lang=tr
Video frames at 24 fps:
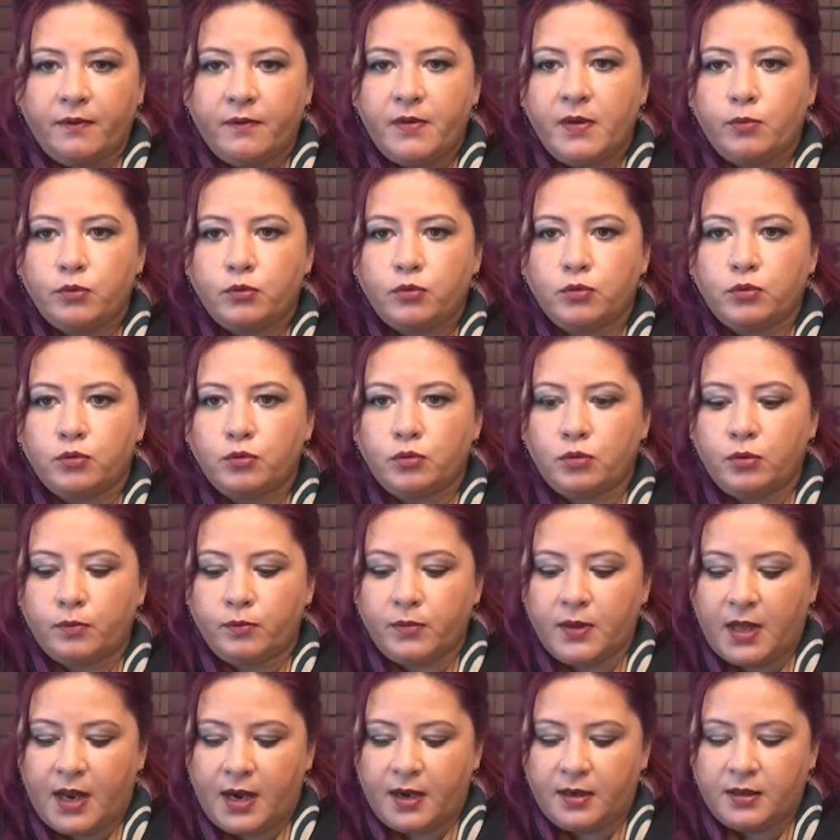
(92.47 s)
Ve bu tür
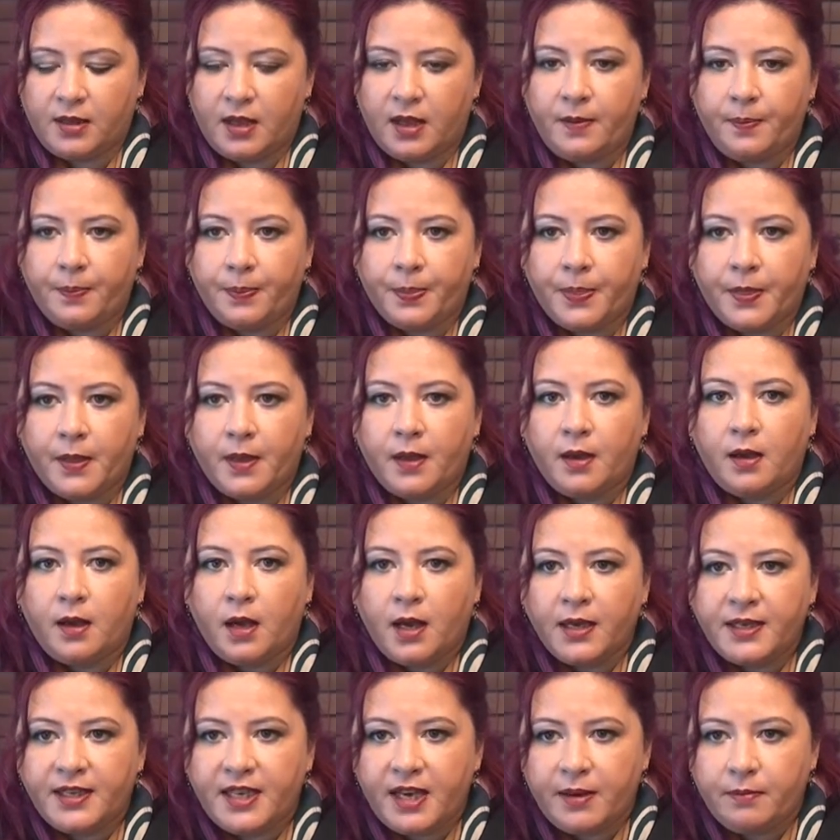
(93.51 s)
durumlarda
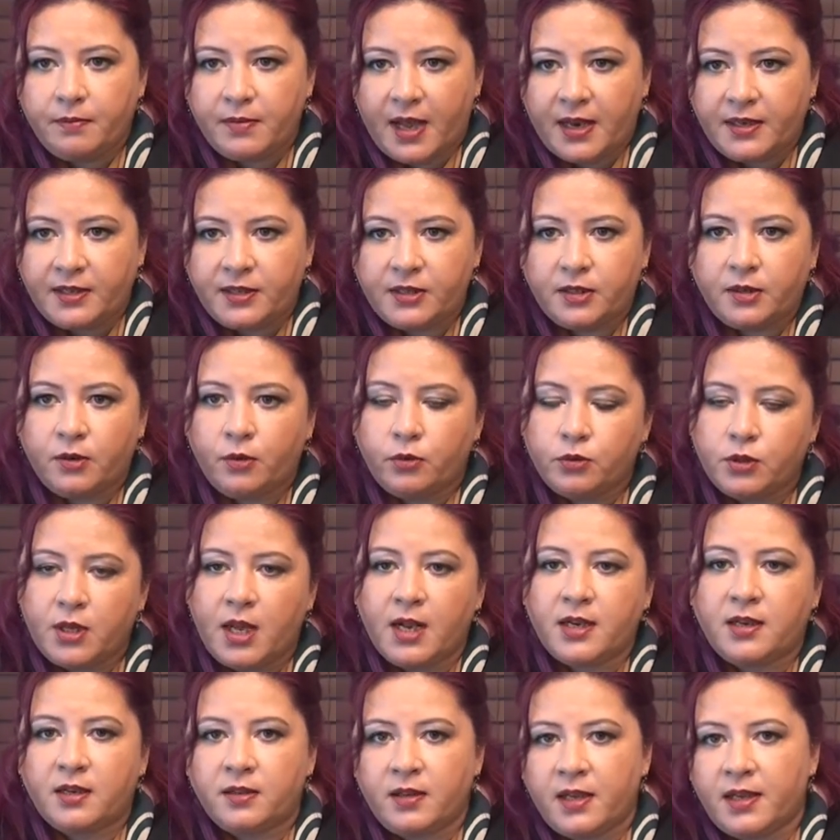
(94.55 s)
Hakemler,
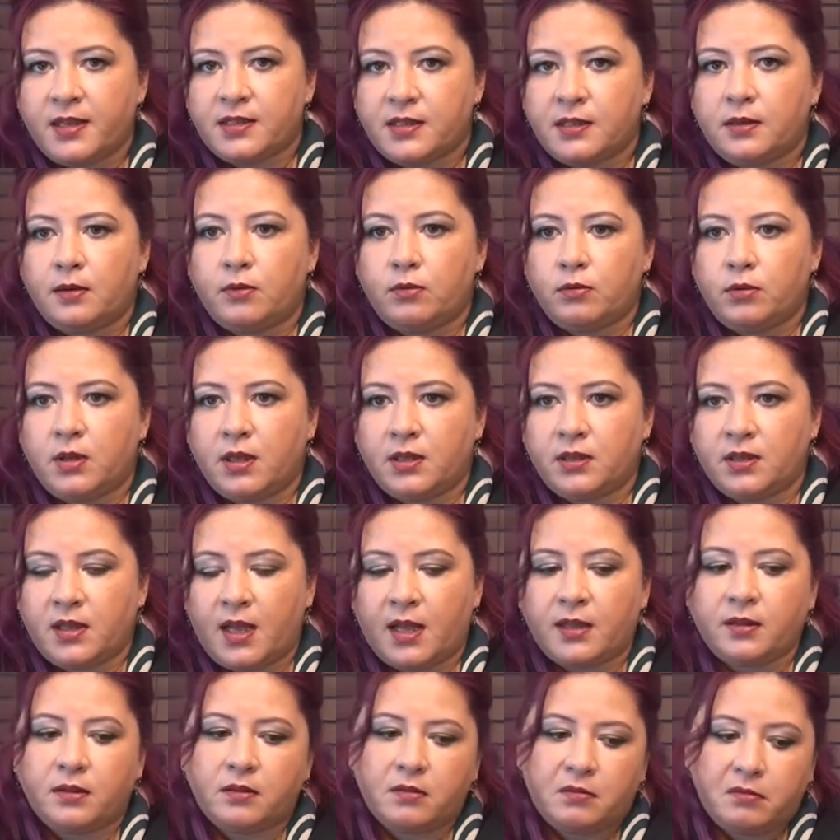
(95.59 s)
özellikle de en sık
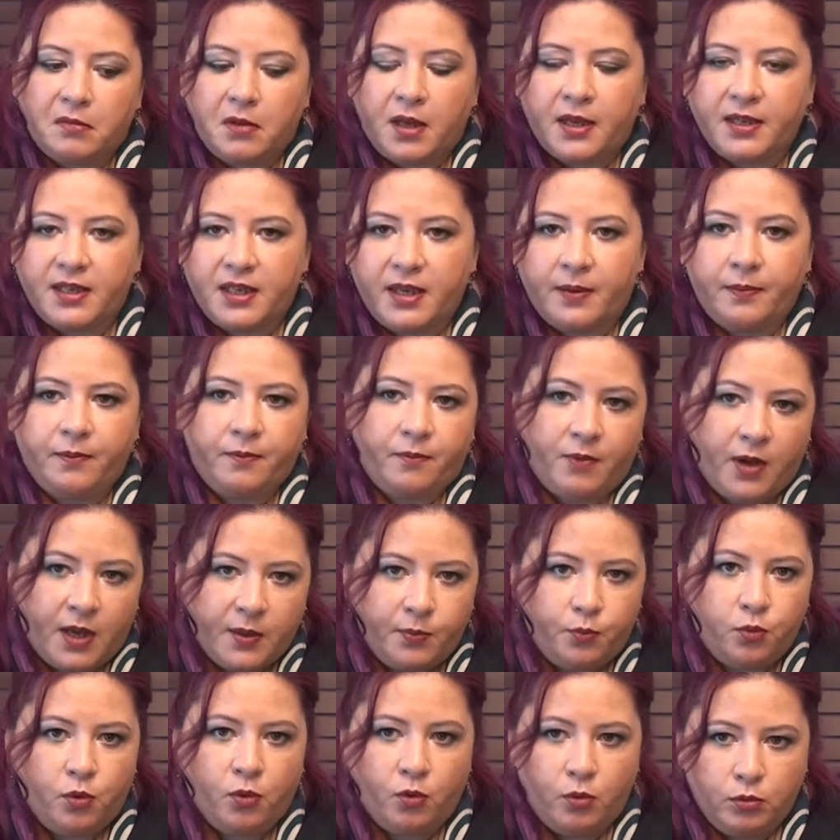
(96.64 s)
kullanılan hakem
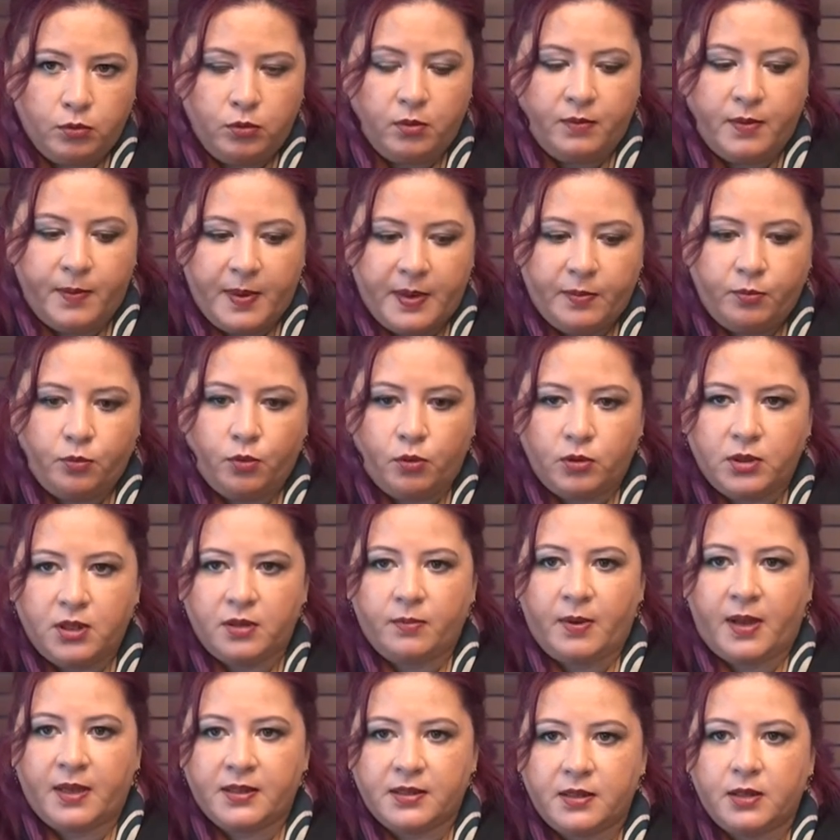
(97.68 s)
WIPO olduğu benim de
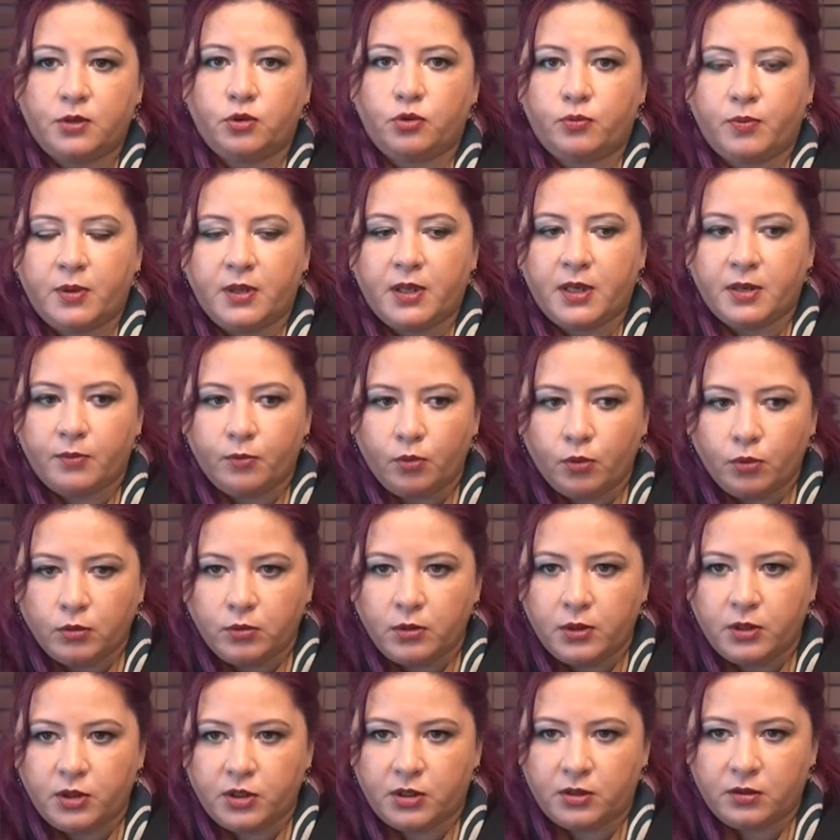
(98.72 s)
orada bazı tecrübelerim
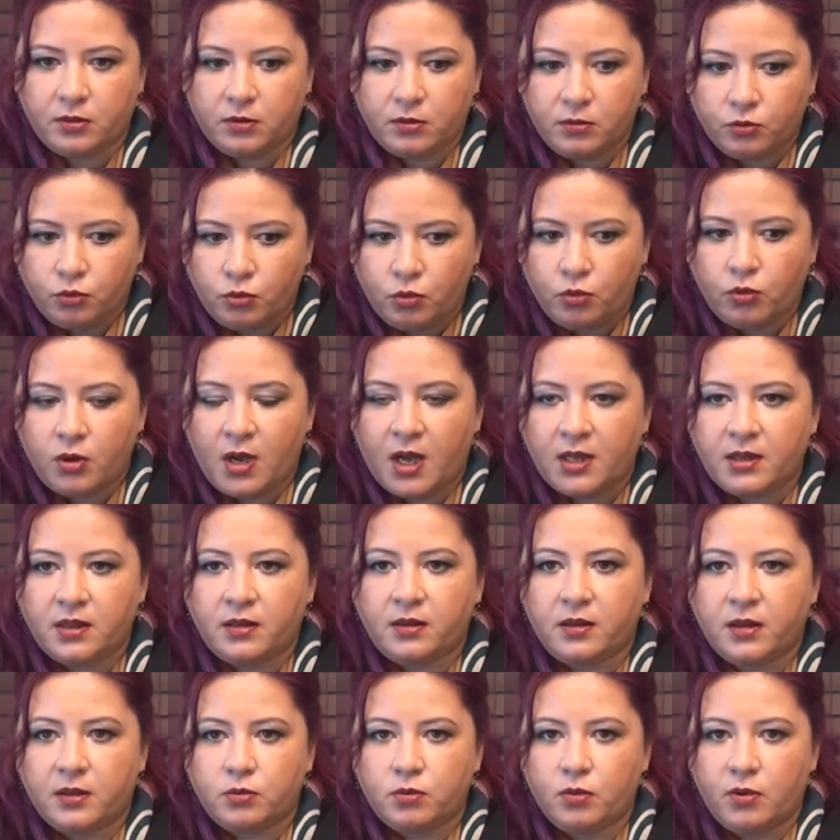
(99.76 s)
olduğu için çok
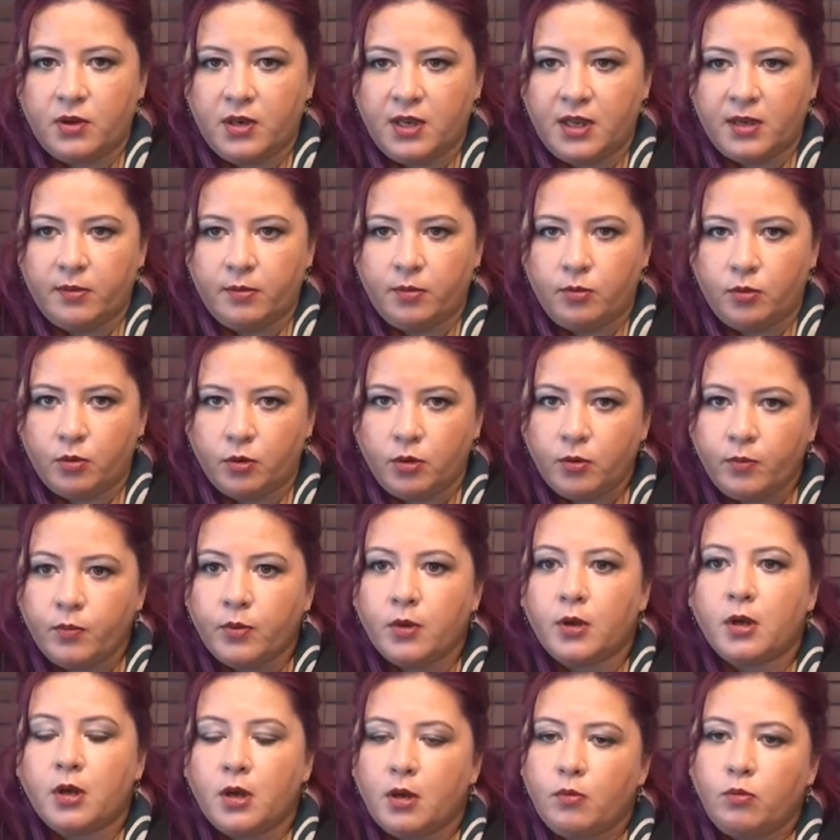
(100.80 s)
rahatlıkla söyleyebiliyorum.
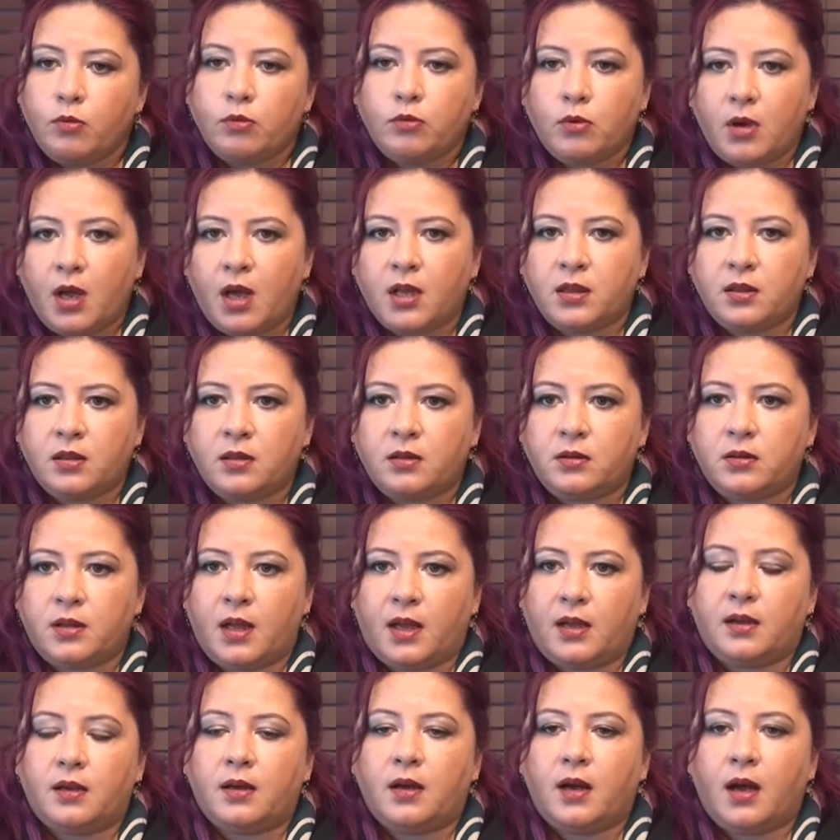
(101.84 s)
Bunu
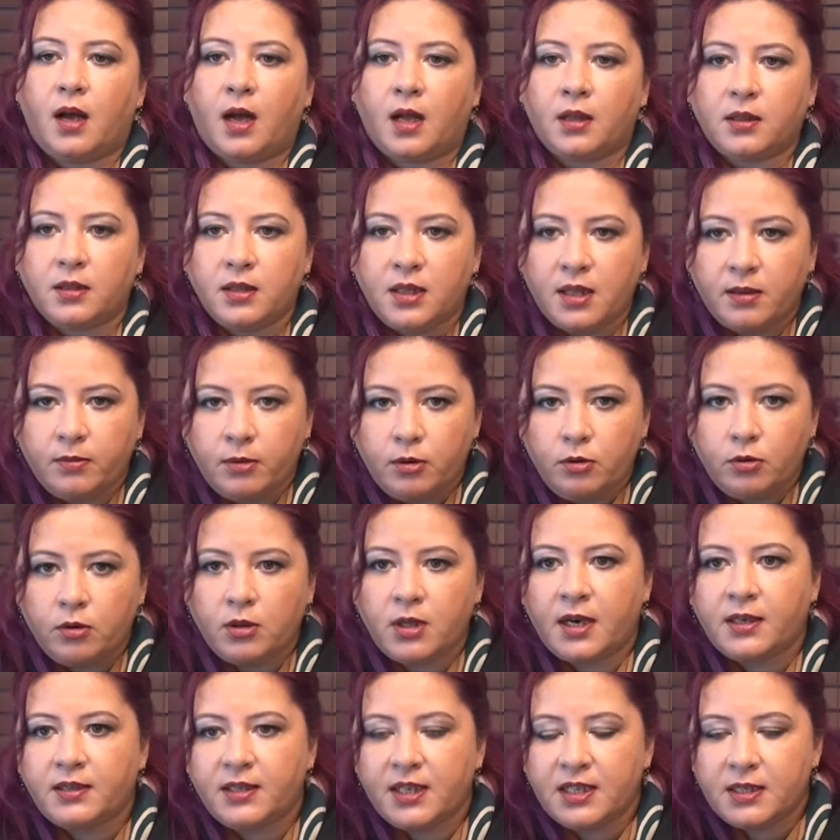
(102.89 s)
rahatlıkla
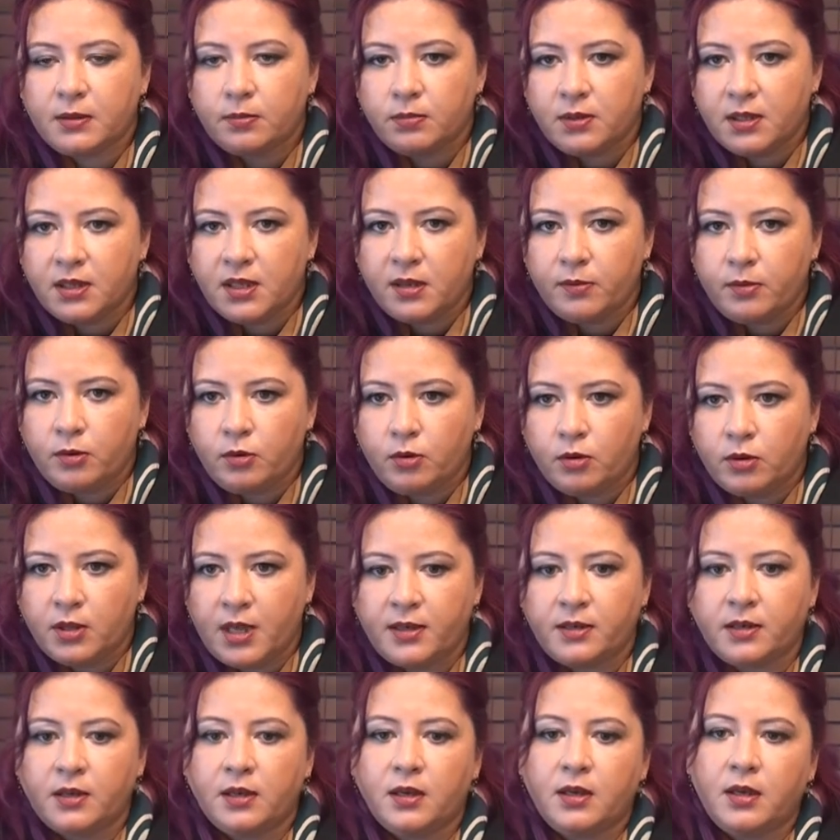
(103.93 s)
anlayabiliyorlar, tespit
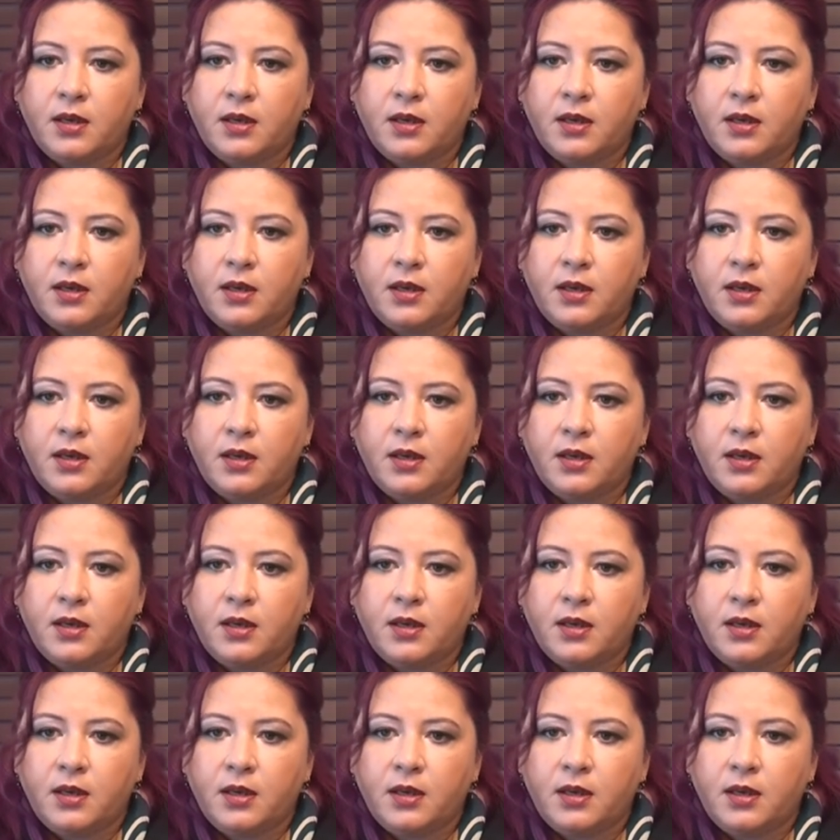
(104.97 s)
edebiliyorlar.